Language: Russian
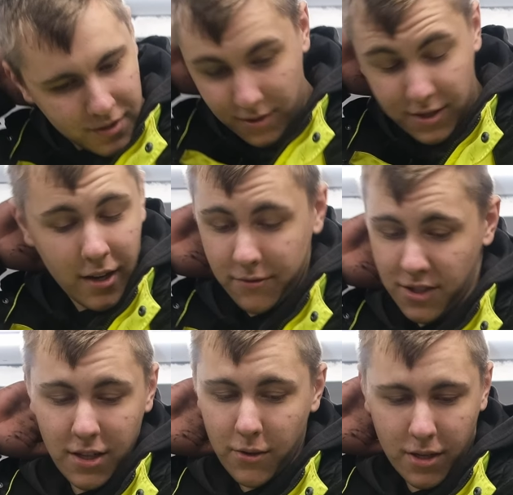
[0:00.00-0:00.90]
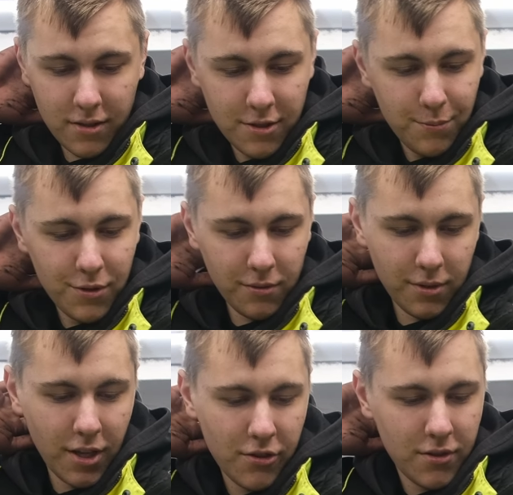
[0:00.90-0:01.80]
Реально все говорят, дебил,
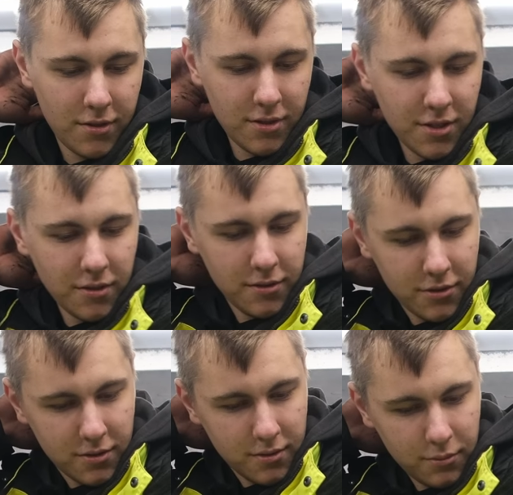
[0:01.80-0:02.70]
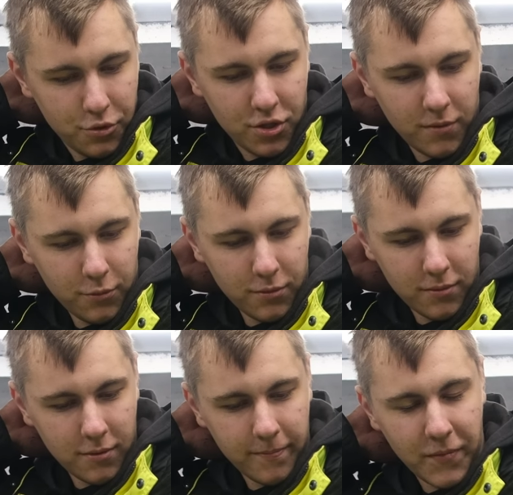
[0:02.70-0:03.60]
нахер ты это делаешь, лучше там
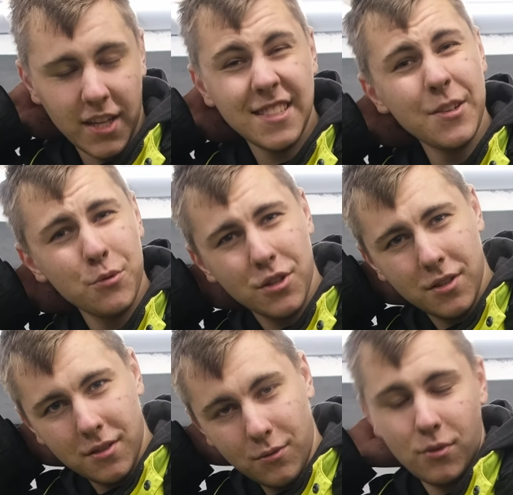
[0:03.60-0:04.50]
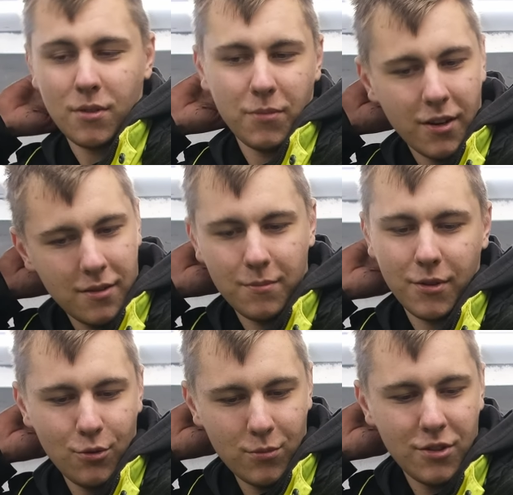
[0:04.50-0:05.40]
он о девушке. Ну, это правильно,
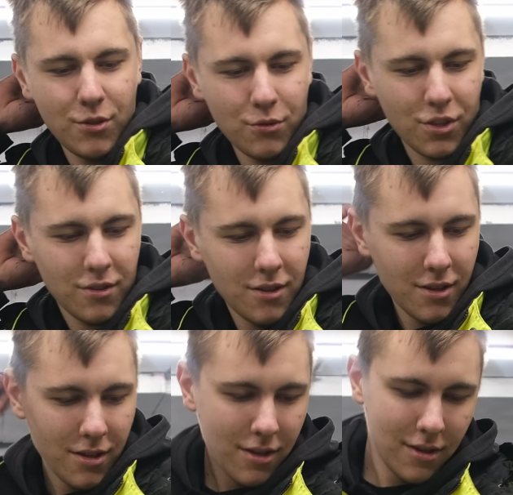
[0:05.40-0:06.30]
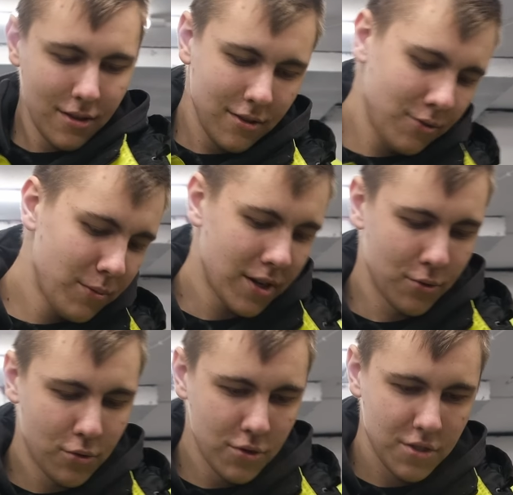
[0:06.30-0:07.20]
подумай о Ну, бля, ну
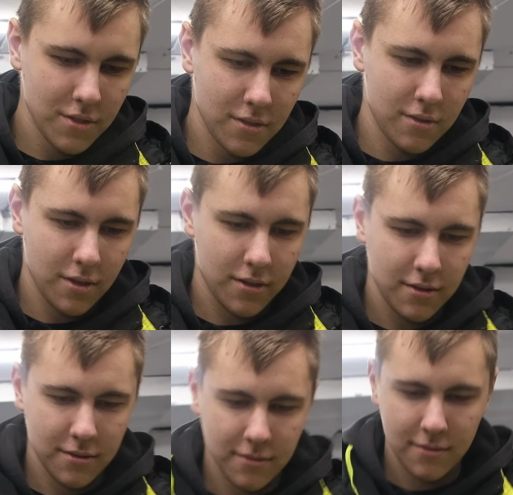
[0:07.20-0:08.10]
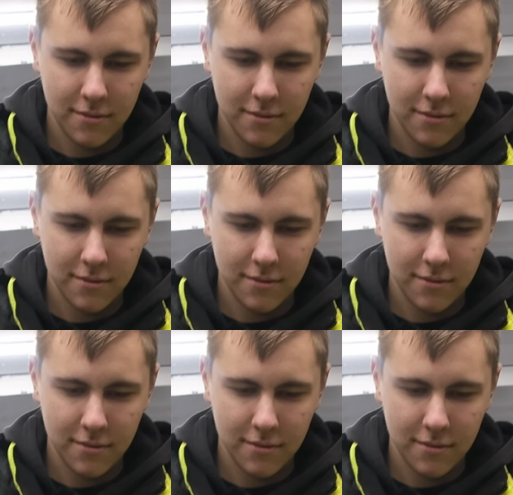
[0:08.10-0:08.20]
хочется это так-то...